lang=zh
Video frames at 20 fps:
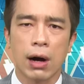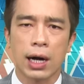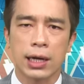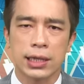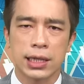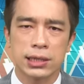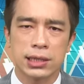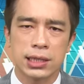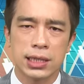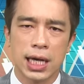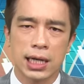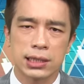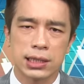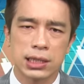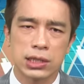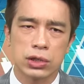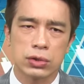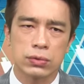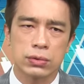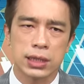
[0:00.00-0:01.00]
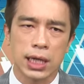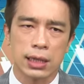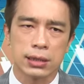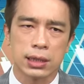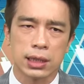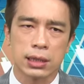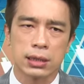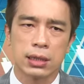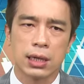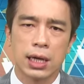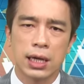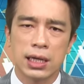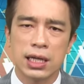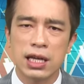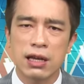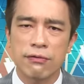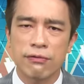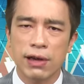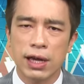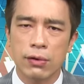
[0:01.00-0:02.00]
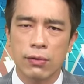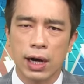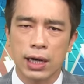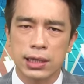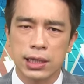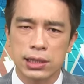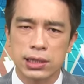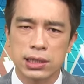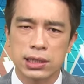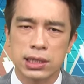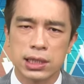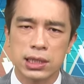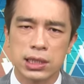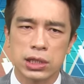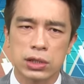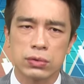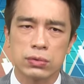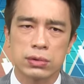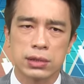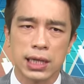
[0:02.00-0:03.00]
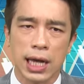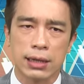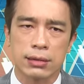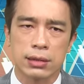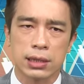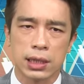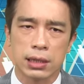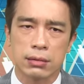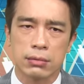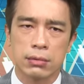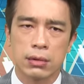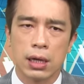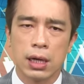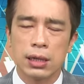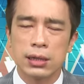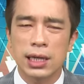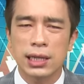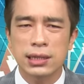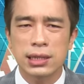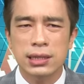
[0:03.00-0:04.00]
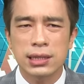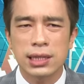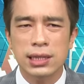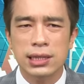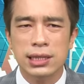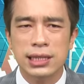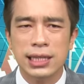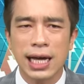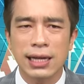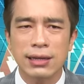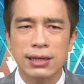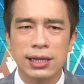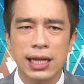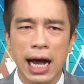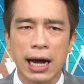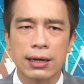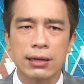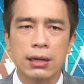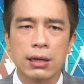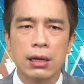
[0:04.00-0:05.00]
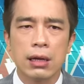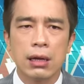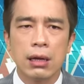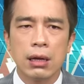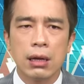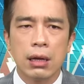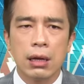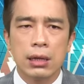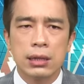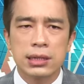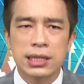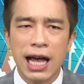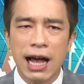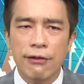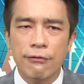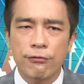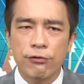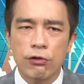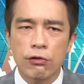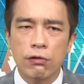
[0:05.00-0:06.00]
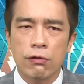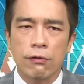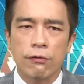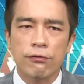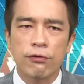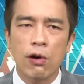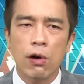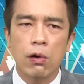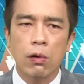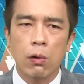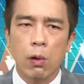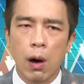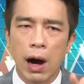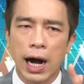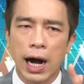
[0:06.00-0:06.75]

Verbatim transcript: 凰也是一样，星期五涨停，易飞网也是星期五涨停。但是这三档，三副、凤